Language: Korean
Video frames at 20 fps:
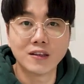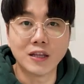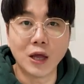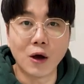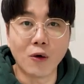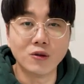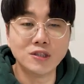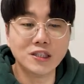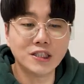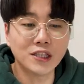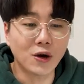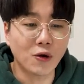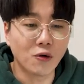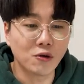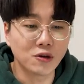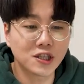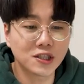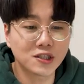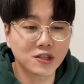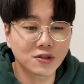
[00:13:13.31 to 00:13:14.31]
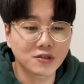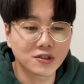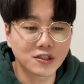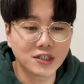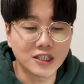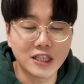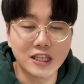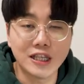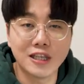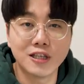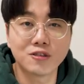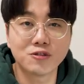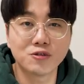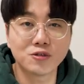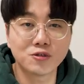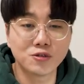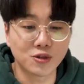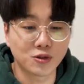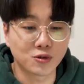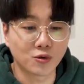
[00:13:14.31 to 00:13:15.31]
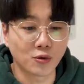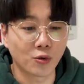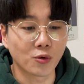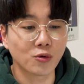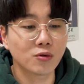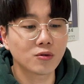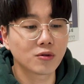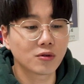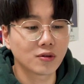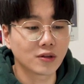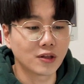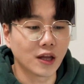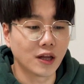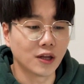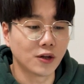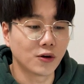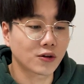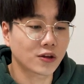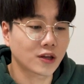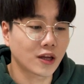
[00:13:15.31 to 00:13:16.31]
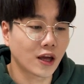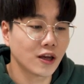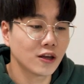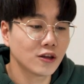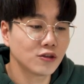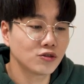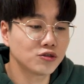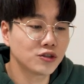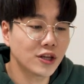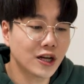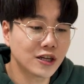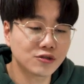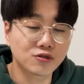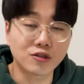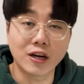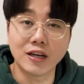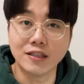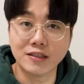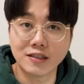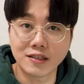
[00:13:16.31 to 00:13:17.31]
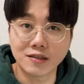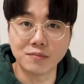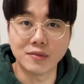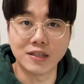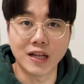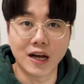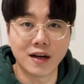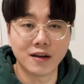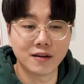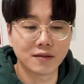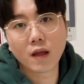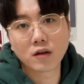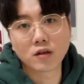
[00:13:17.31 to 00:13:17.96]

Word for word: 네, 언제 어디서든지 읽을 수 있도록 네, 이렇게 휴대할 수가 있습니다.